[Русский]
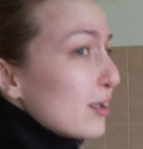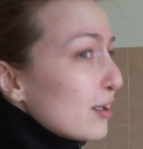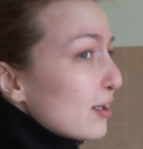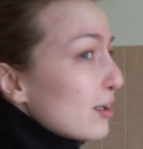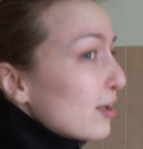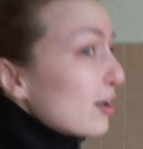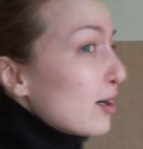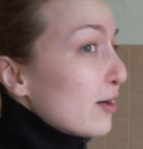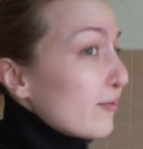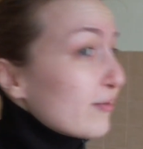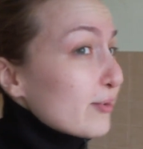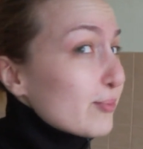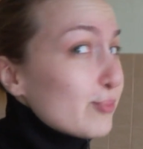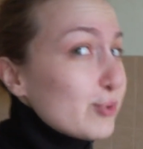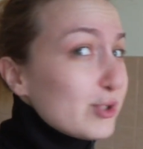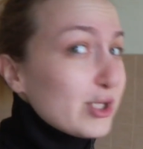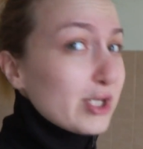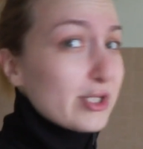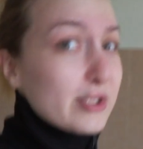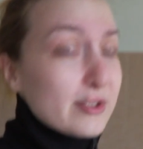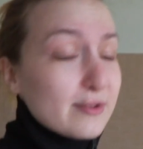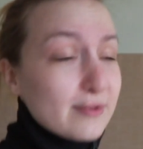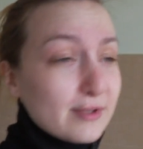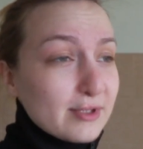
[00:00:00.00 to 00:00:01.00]
Э, в
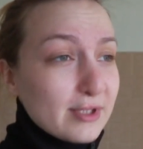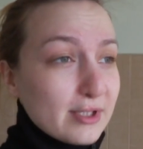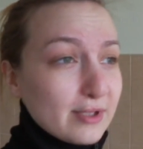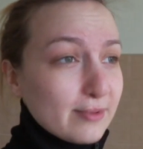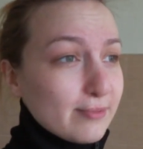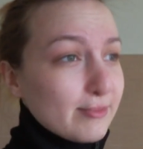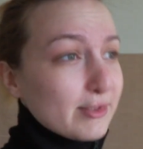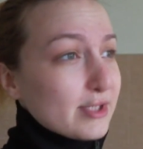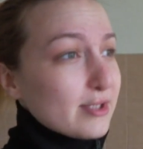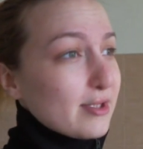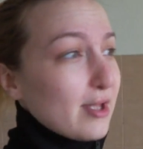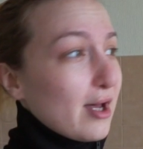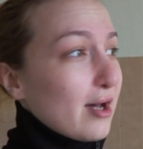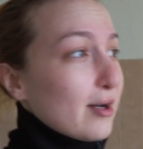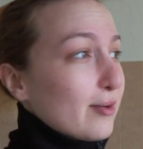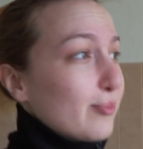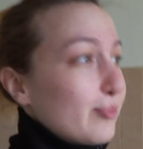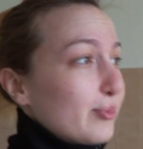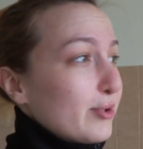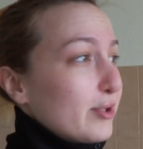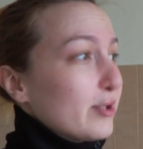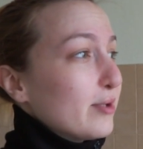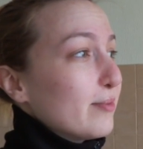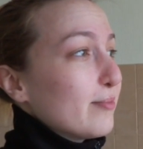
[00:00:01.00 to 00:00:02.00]
общественных
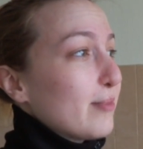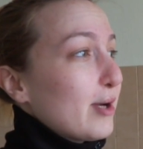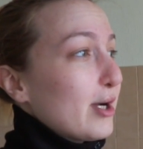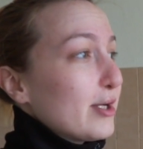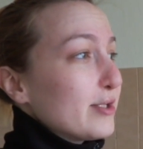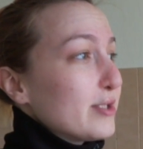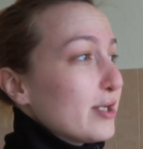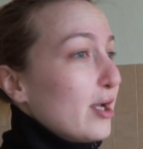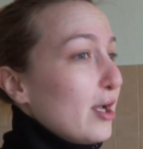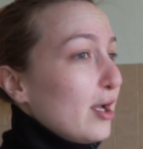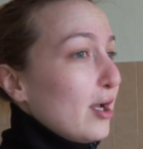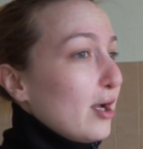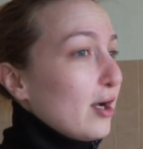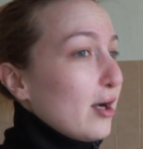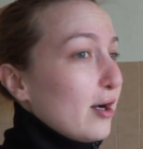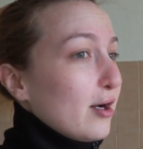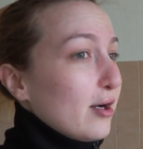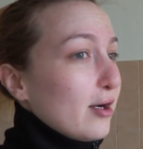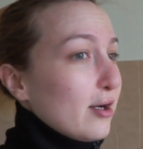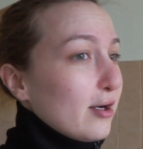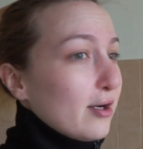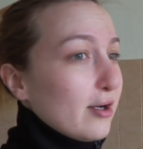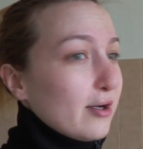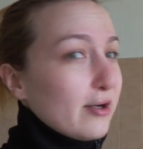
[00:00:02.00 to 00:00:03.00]
местах принимать
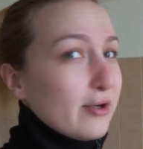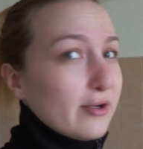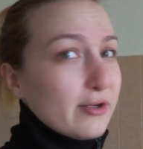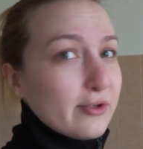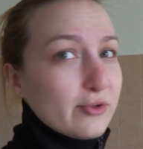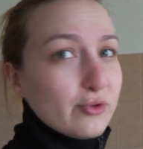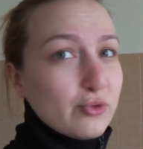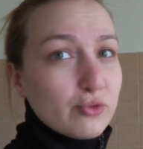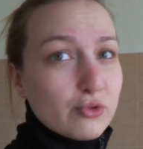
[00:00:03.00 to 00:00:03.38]
э,